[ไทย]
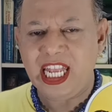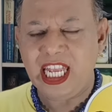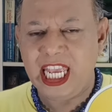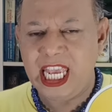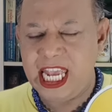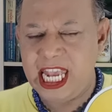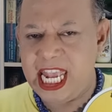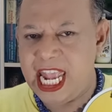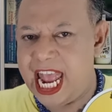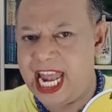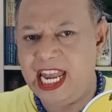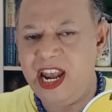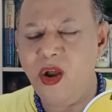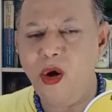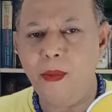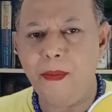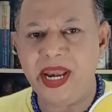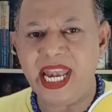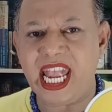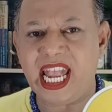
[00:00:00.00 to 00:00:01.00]
เขียนล
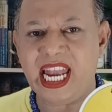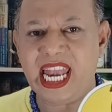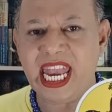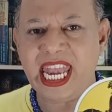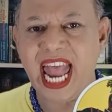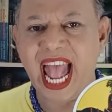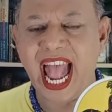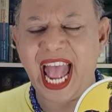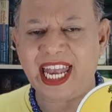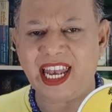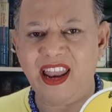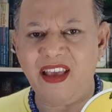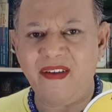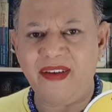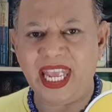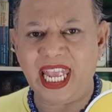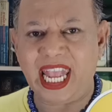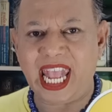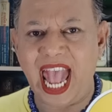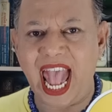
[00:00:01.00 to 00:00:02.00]
งไปในกระดาษเล
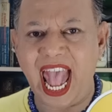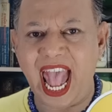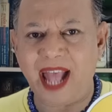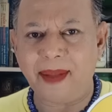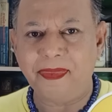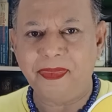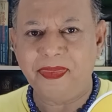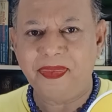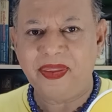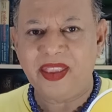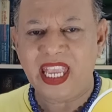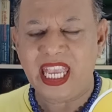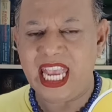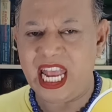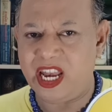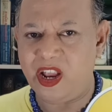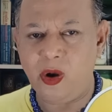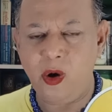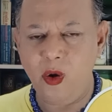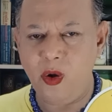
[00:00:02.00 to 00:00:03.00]
ยค่ะ
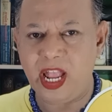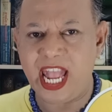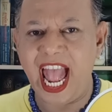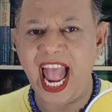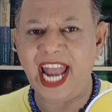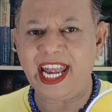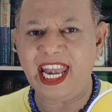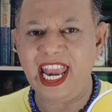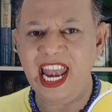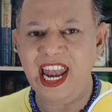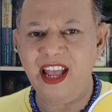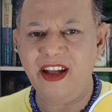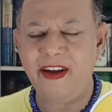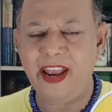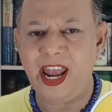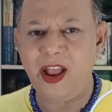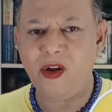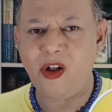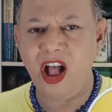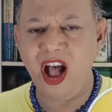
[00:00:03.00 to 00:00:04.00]
เขียนโครงการได้เลย
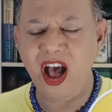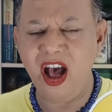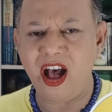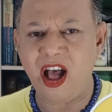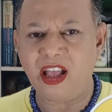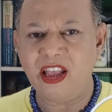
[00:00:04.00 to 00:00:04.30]
แล้วก็